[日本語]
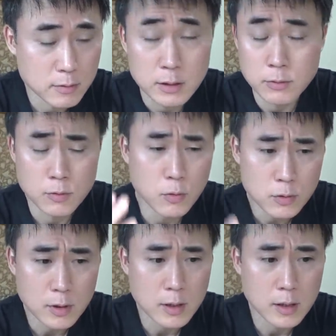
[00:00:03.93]
あの
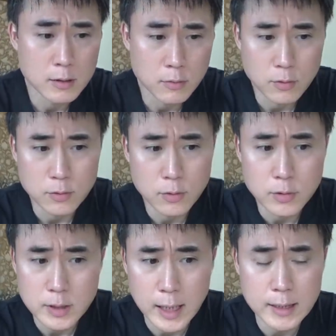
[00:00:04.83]
今回のこ
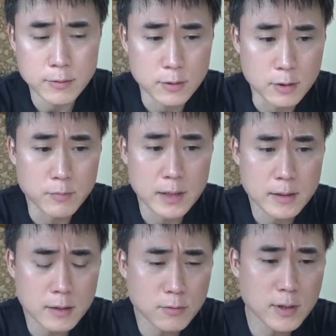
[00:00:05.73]
のタイトル、全
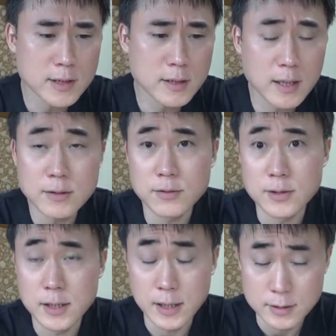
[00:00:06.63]
く同じ
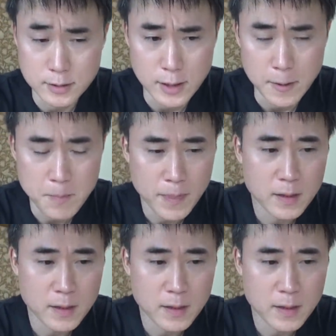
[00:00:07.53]
タイトルでですね、